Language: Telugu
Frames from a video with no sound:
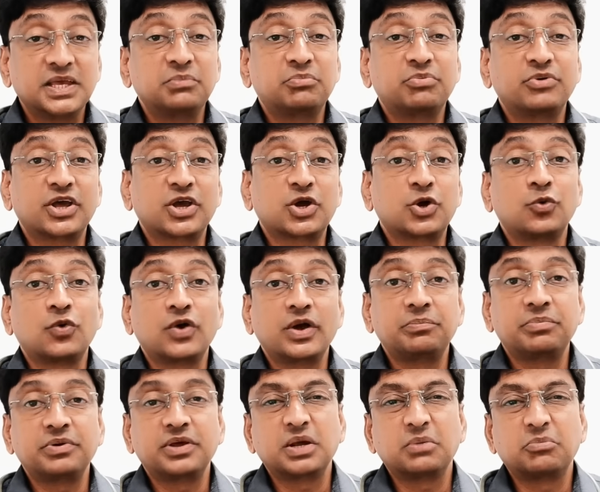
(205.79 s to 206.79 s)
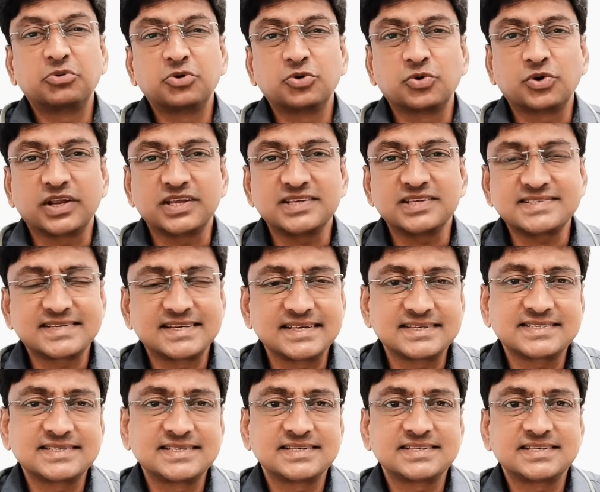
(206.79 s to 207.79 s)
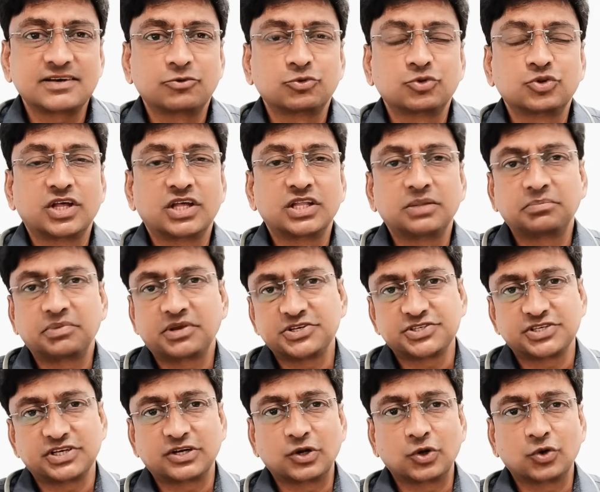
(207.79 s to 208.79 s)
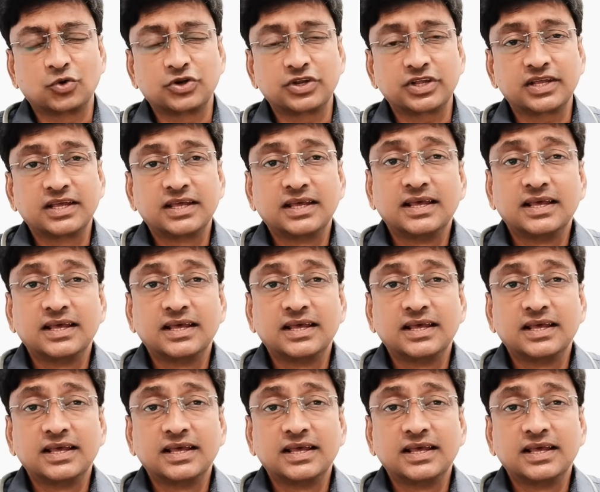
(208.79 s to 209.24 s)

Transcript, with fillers: ఇప్పుడు ఎక్కువ అయిపోయినప్పుడు రెస్ట్లెస్నెస్ అవుతున్నది పేషెంట్లోని